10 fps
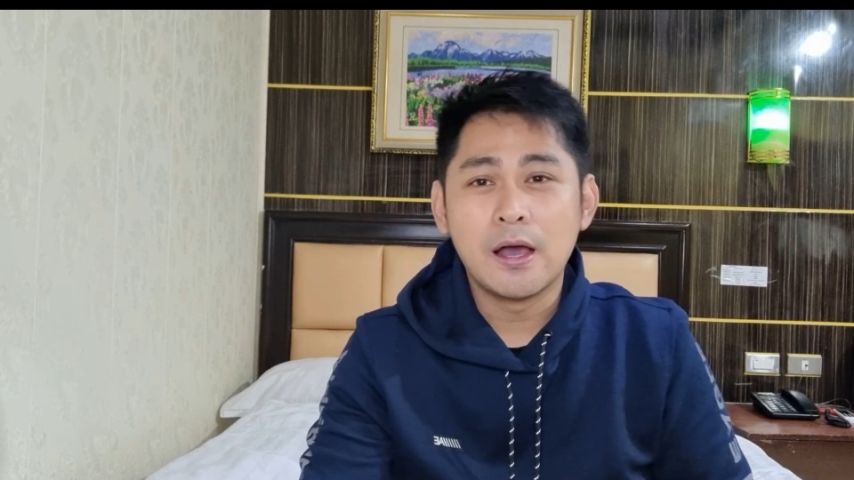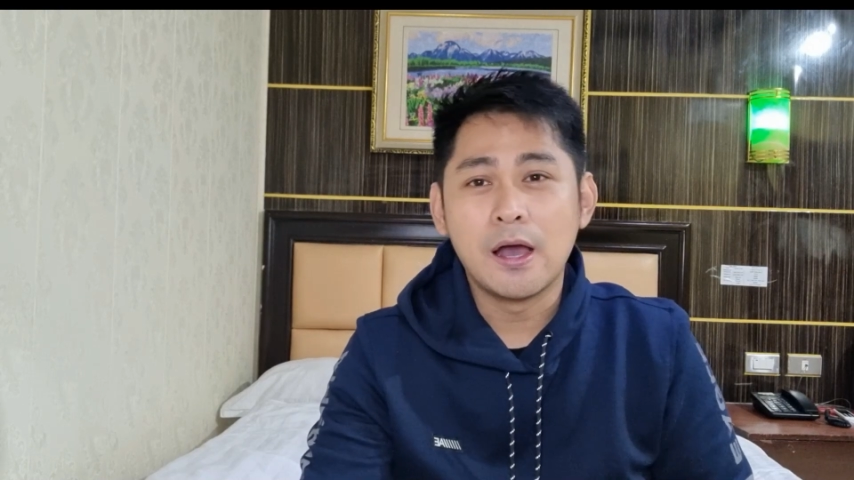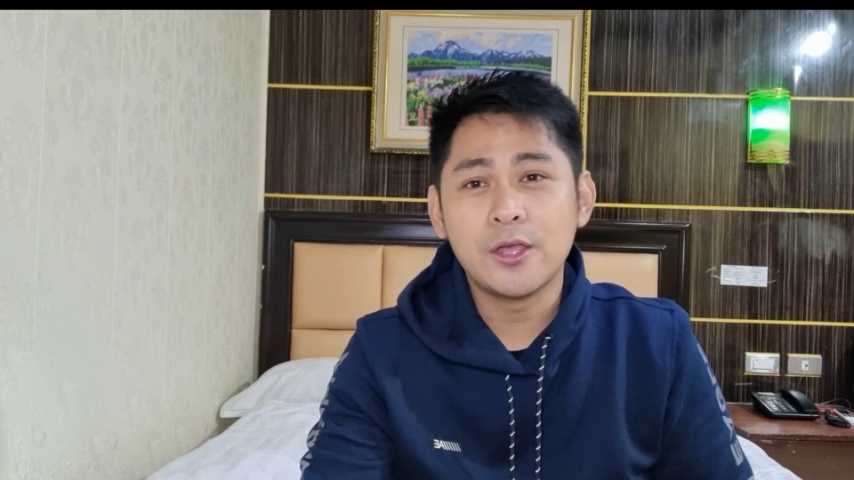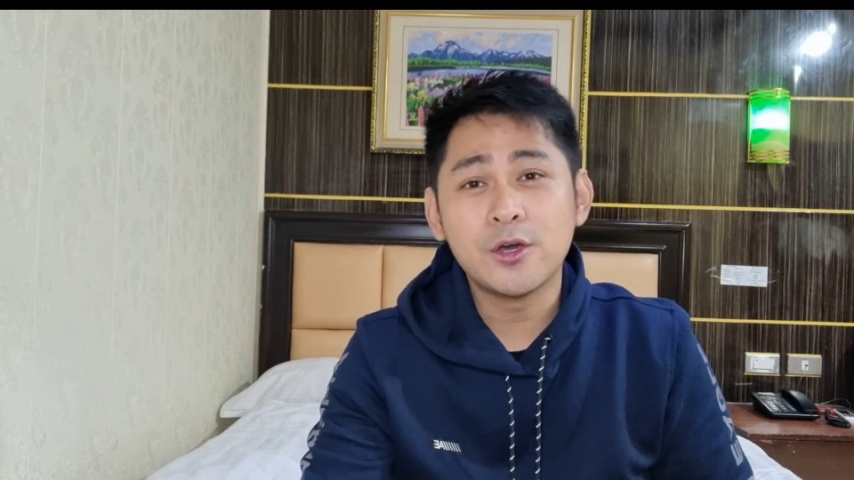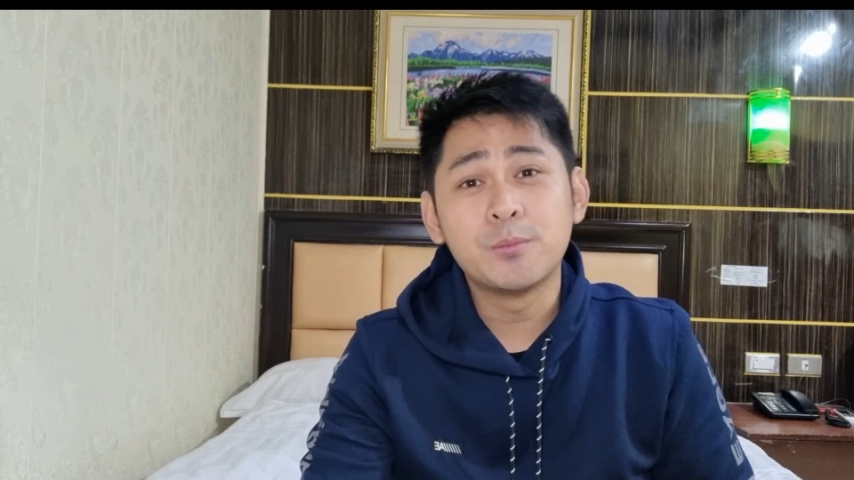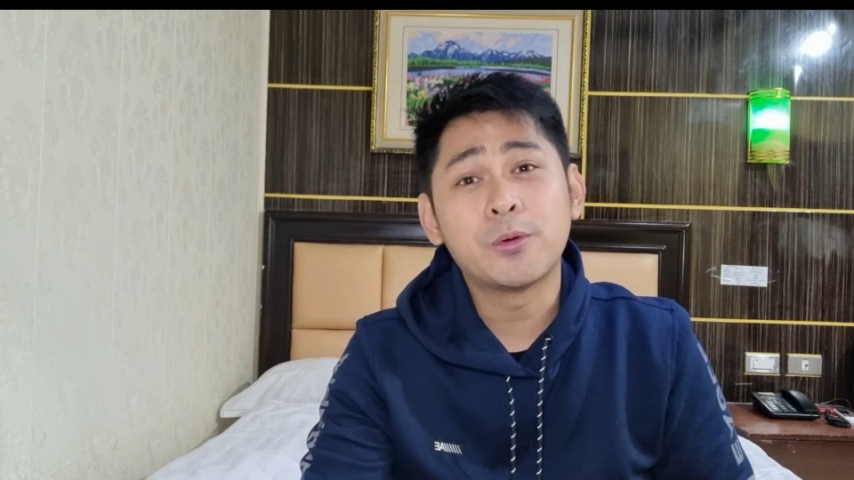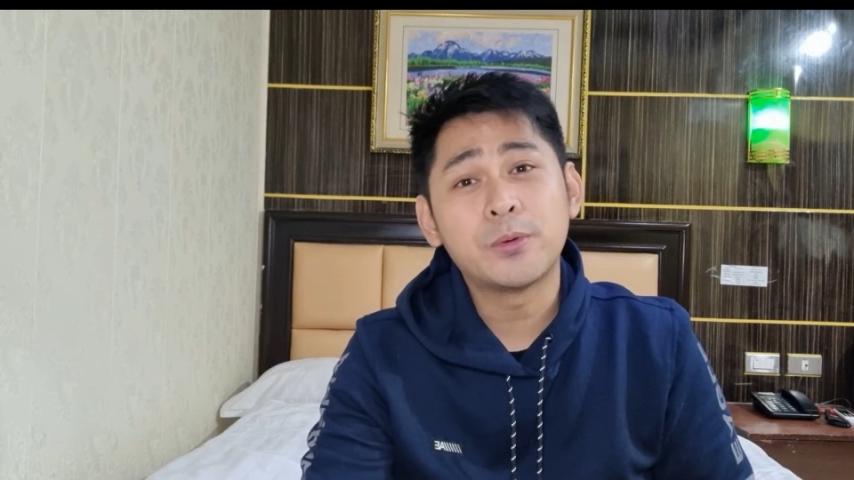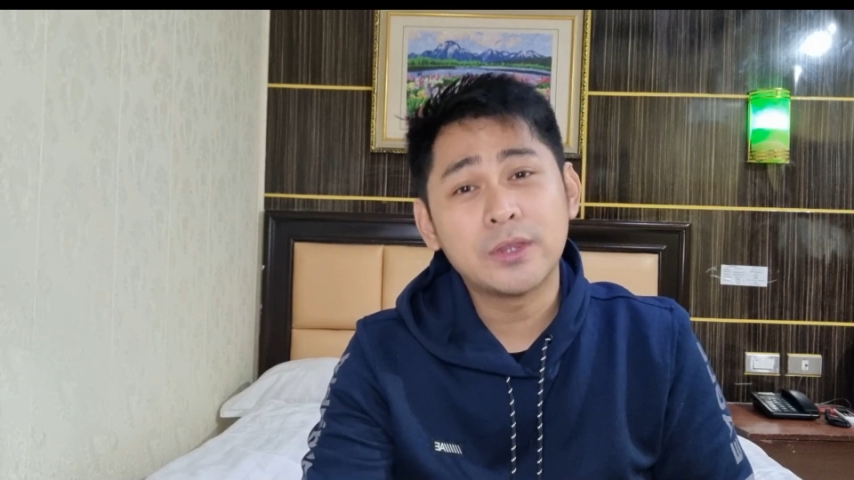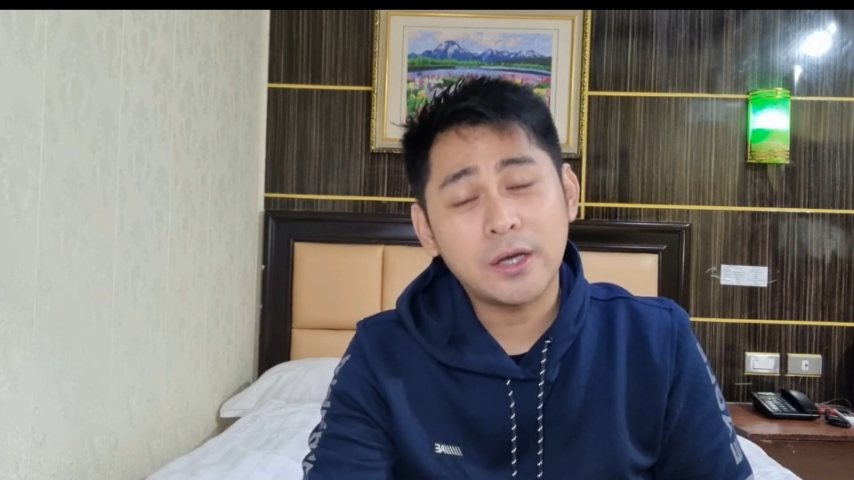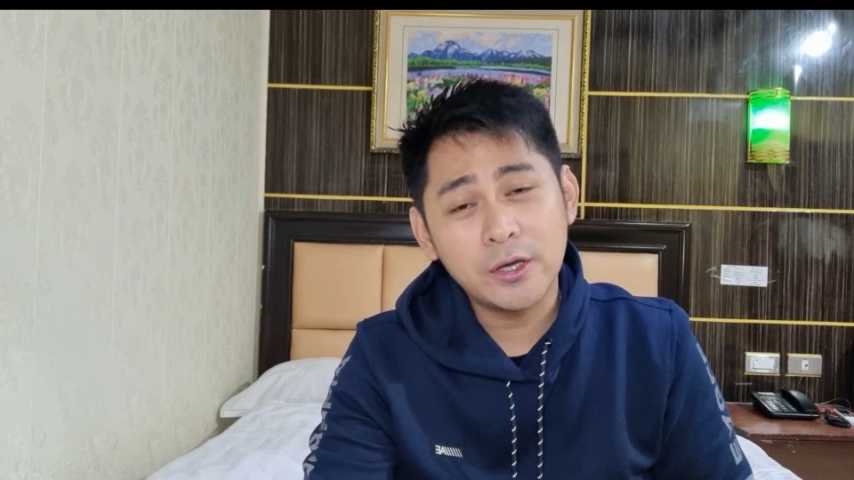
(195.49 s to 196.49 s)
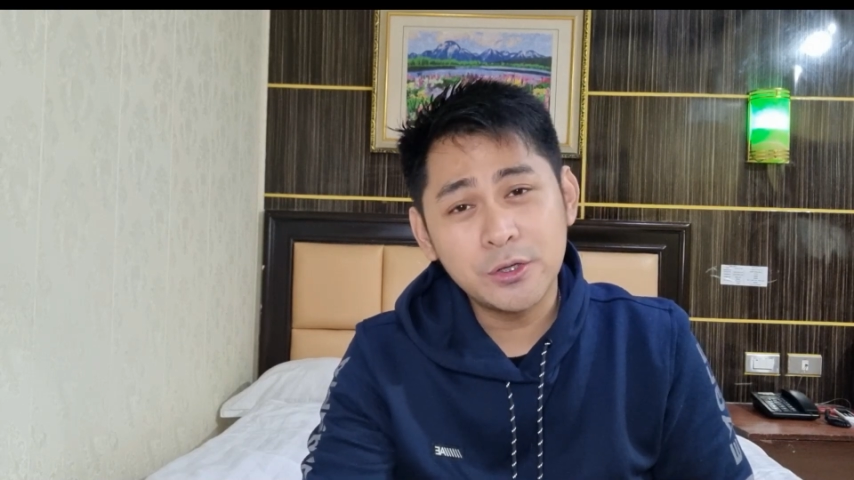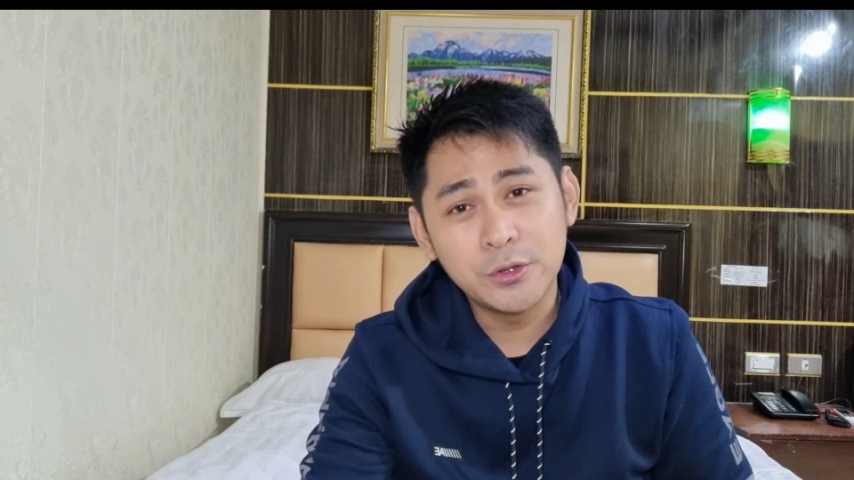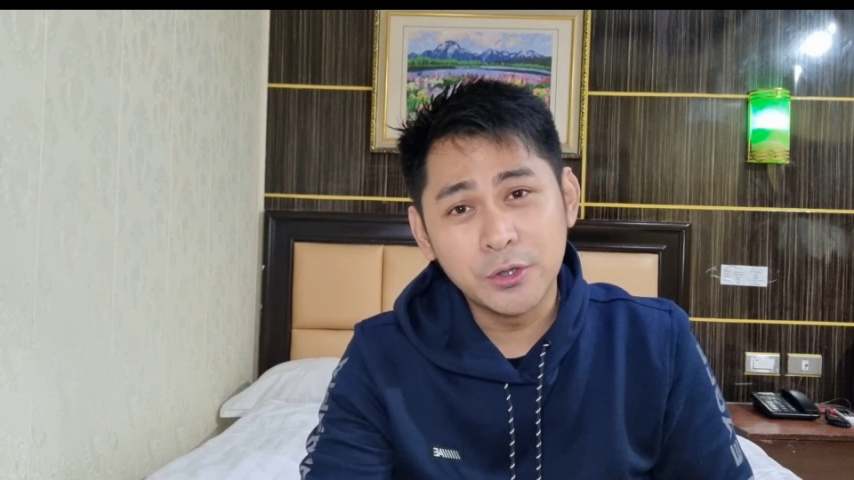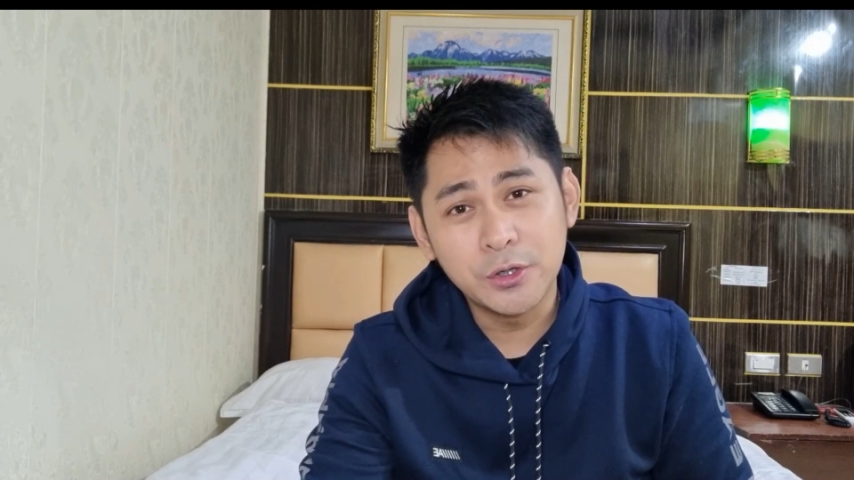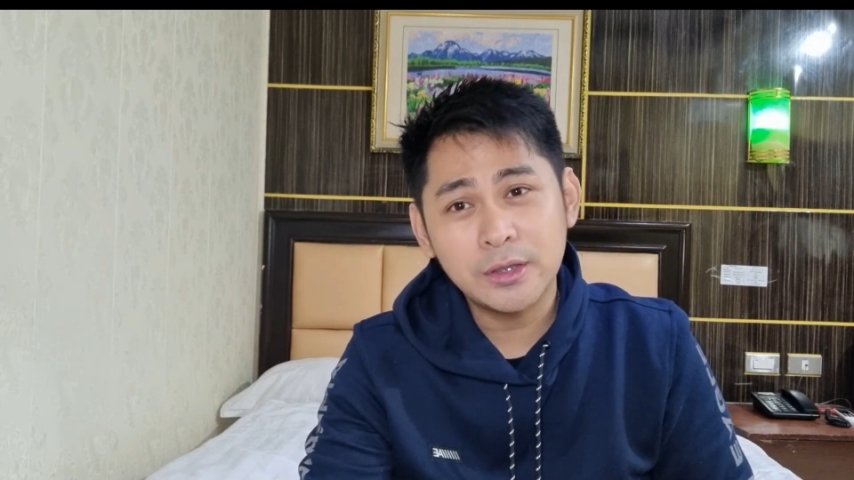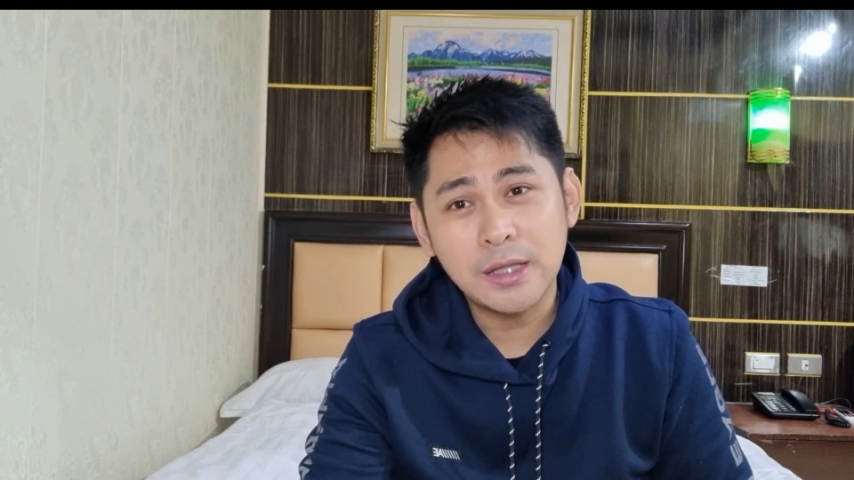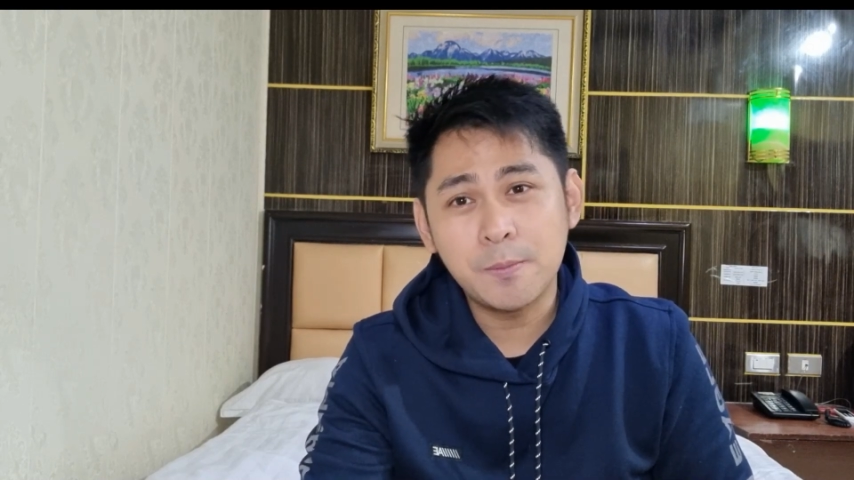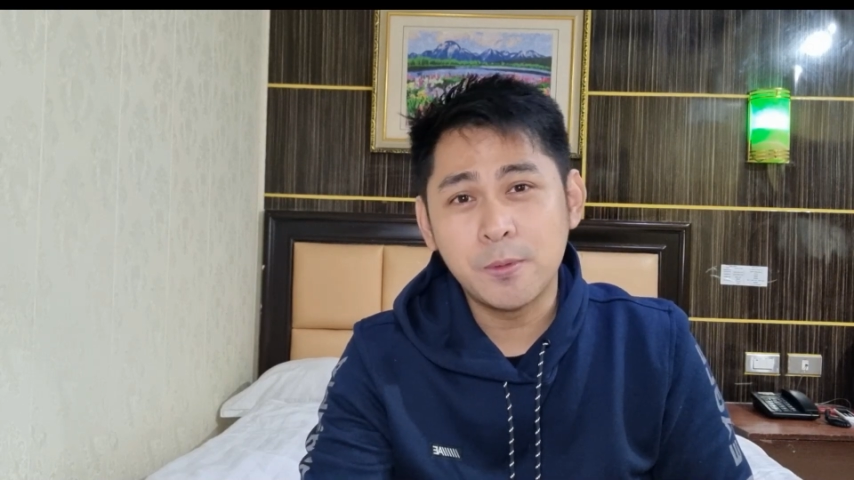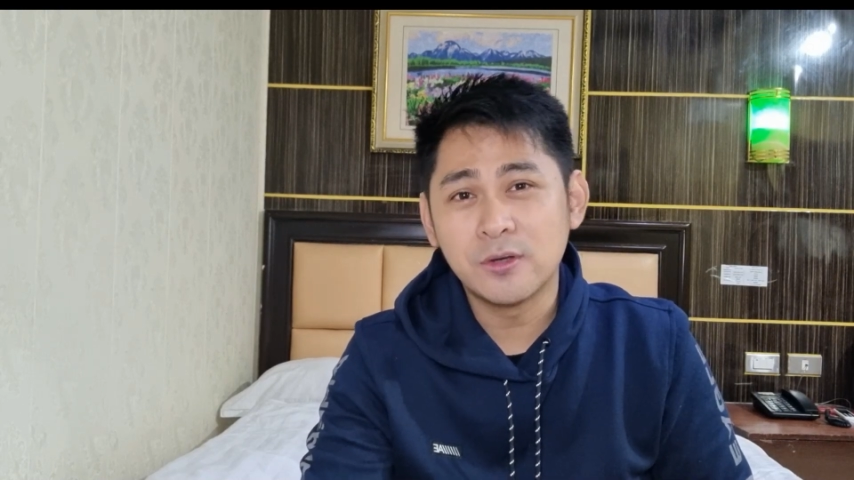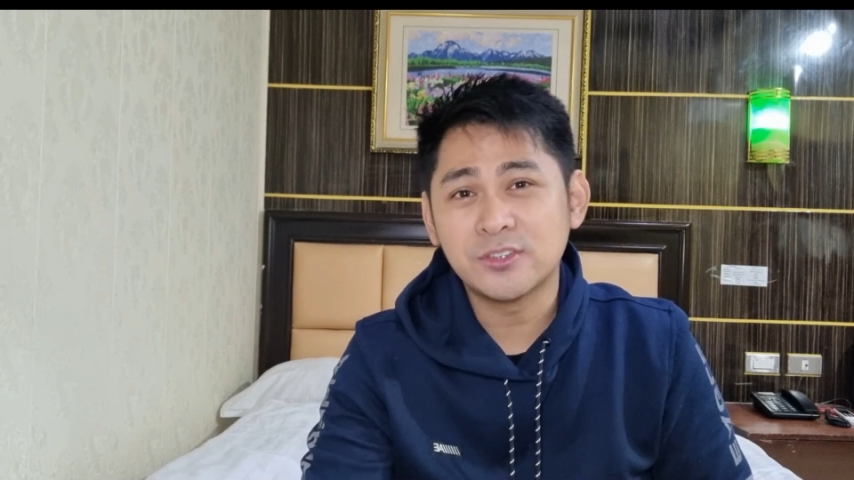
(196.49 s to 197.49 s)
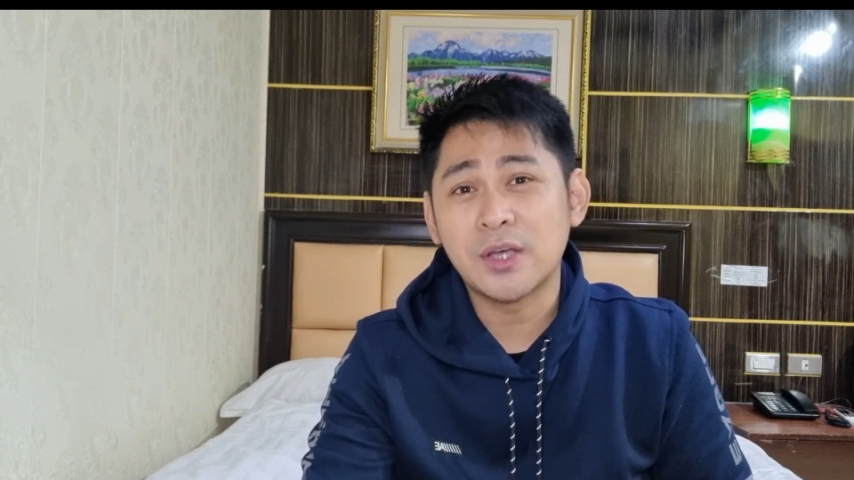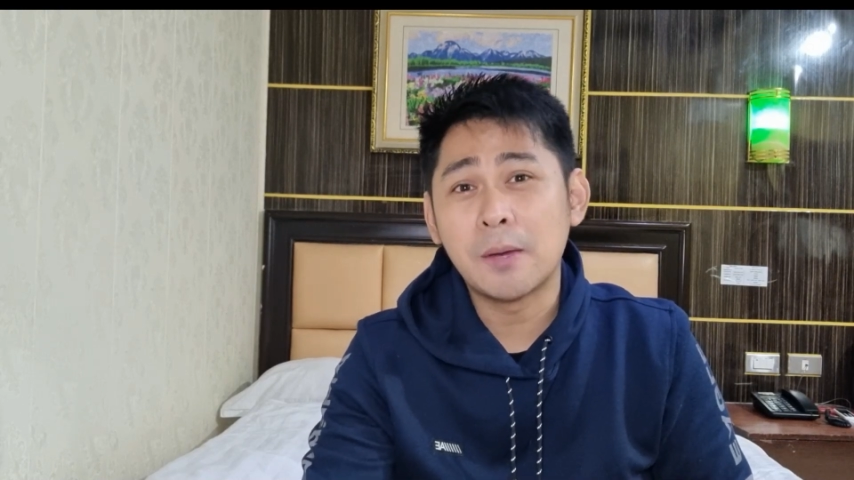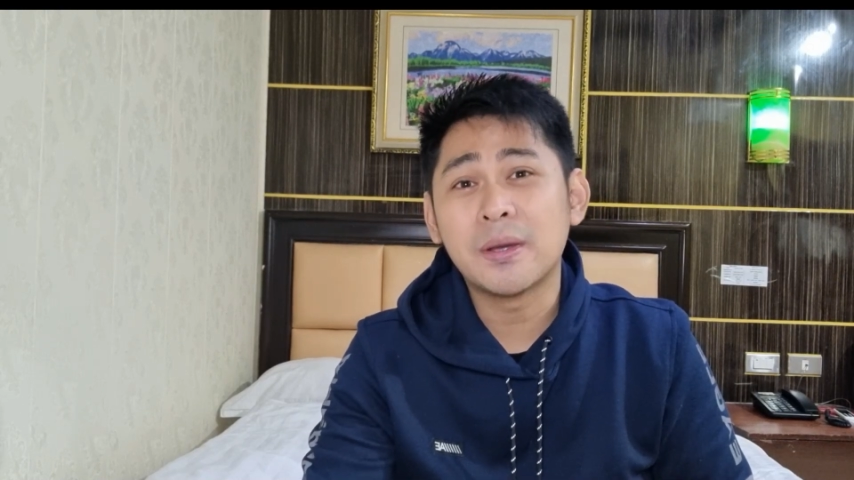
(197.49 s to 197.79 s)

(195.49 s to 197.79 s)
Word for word: Ayun, uh, pupunta kayo doon tapos uh, ah,